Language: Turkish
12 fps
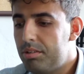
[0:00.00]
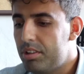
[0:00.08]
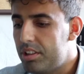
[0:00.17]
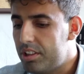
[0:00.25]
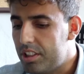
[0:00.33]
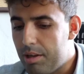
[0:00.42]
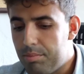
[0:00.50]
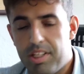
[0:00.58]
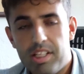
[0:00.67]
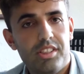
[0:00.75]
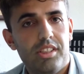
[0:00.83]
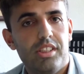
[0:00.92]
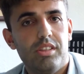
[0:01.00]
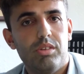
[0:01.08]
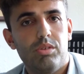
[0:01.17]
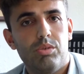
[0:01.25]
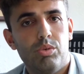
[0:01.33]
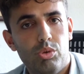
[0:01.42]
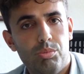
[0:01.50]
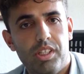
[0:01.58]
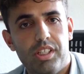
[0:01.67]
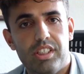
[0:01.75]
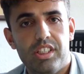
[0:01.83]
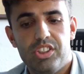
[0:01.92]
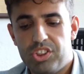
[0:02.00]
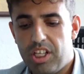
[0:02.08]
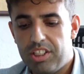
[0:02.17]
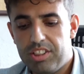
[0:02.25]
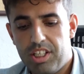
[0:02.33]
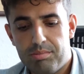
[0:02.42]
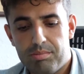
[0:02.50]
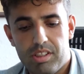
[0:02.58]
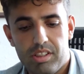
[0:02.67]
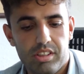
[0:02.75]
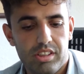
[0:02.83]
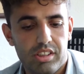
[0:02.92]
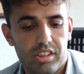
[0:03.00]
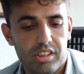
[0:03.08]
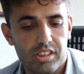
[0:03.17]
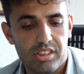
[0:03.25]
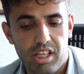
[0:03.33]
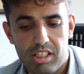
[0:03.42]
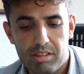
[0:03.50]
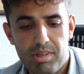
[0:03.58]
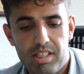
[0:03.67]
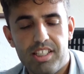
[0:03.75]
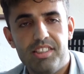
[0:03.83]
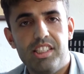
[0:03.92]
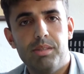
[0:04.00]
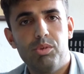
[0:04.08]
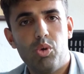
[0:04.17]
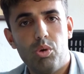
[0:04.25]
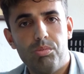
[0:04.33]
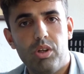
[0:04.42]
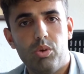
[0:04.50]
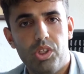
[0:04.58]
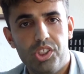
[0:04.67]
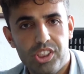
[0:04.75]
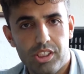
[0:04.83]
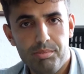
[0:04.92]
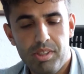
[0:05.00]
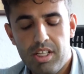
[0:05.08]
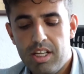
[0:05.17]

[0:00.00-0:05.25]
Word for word: e, emniyet kurumları, jandarma, e, sağlık merkezleri gibi konumlara ulaşılıp